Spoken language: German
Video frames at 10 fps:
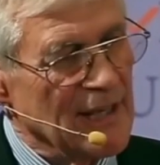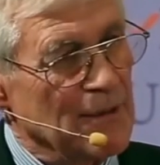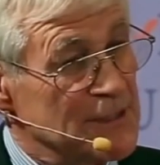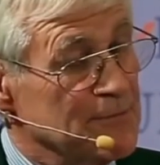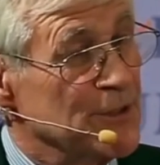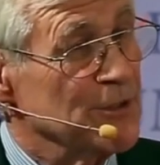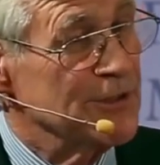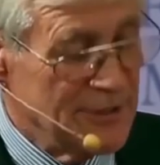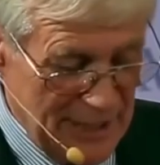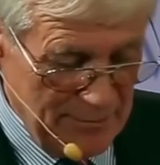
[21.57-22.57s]
Aber es
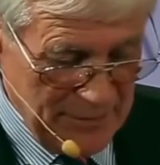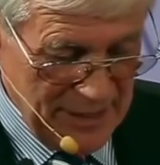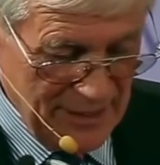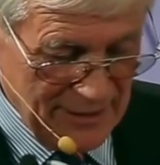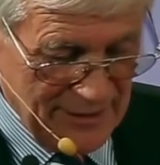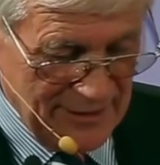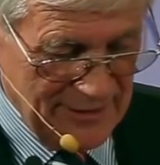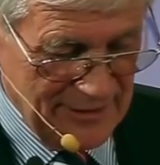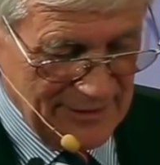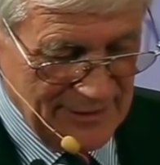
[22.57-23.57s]
bedeutet eben nicht,
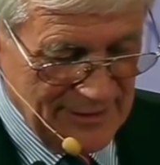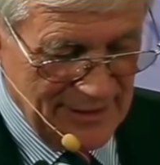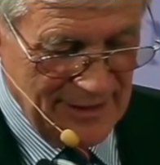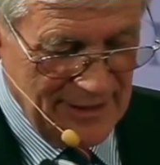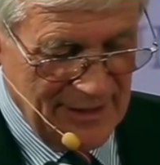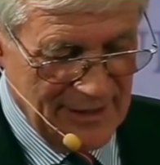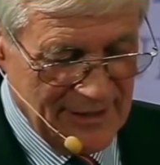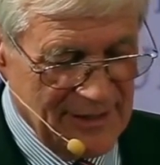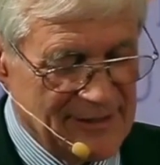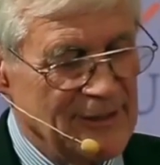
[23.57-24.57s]

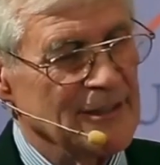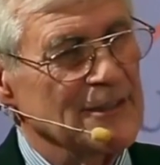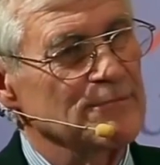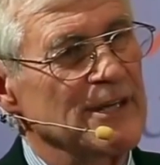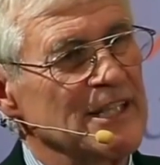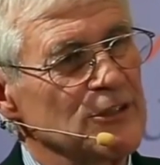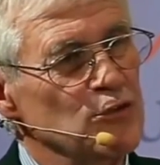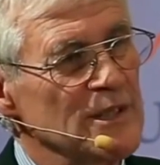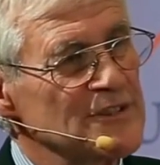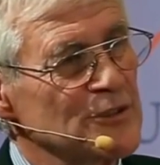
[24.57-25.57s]
dass ich meine
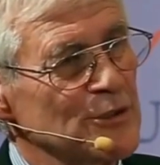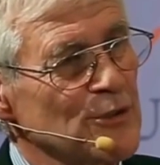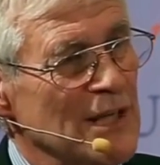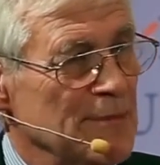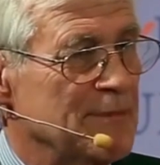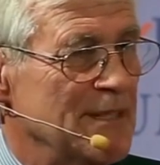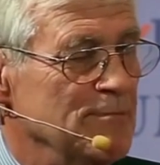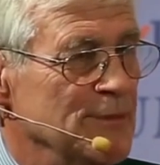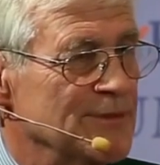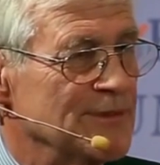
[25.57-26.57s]
Überzeugung
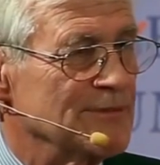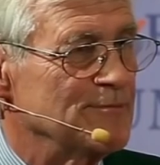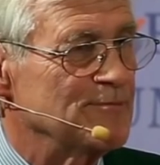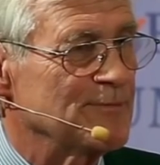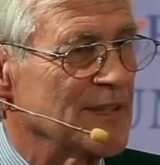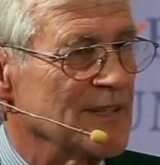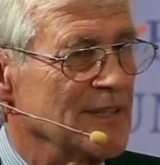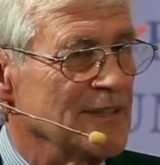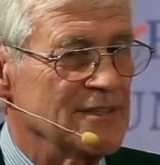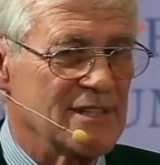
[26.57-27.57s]
abgeben muss.
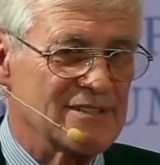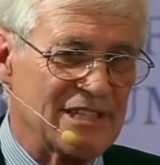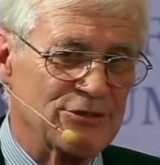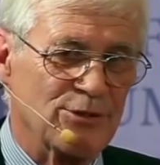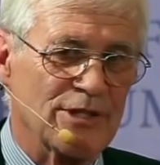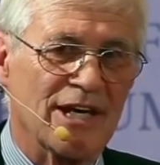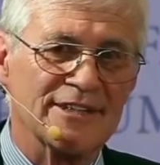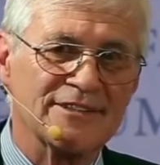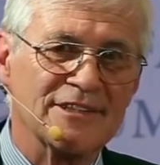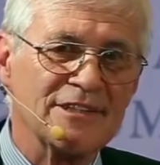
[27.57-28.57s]
Das heißt, der
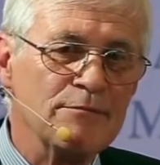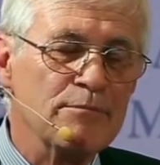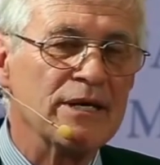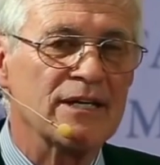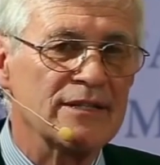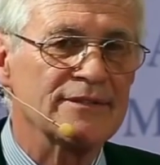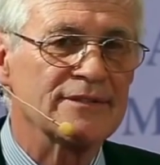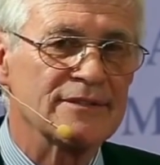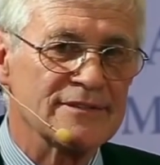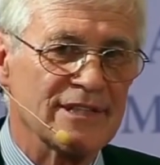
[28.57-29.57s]
Tolerante behält
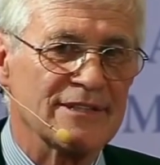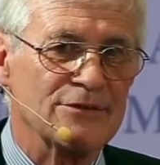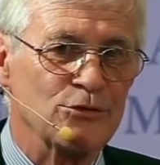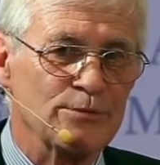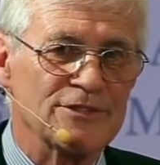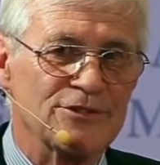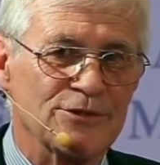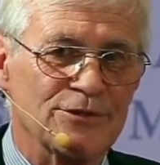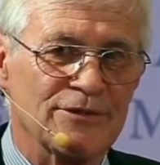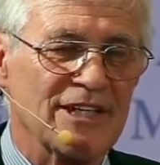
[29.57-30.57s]
seine
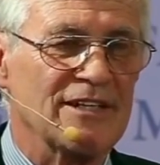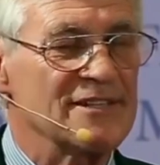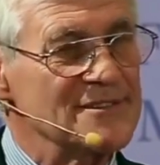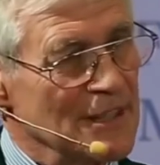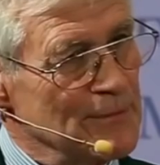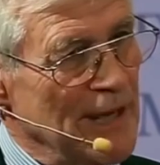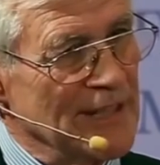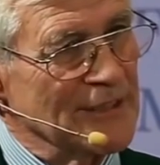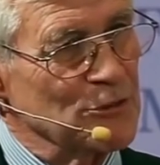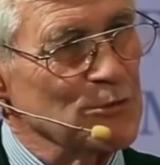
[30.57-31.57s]
Überzeugung, er lässt aber
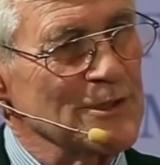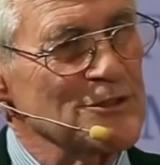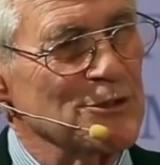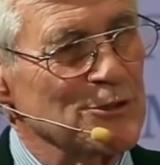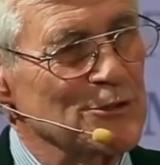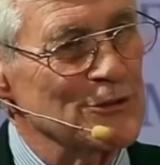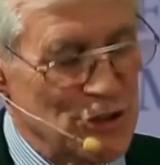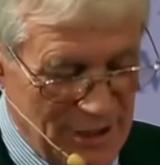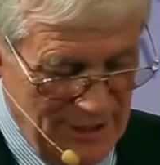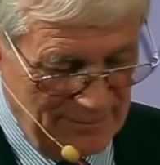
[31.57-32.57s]
andere Überzeugungen
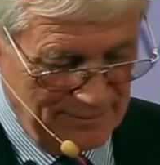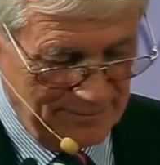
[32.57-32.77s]
stehen.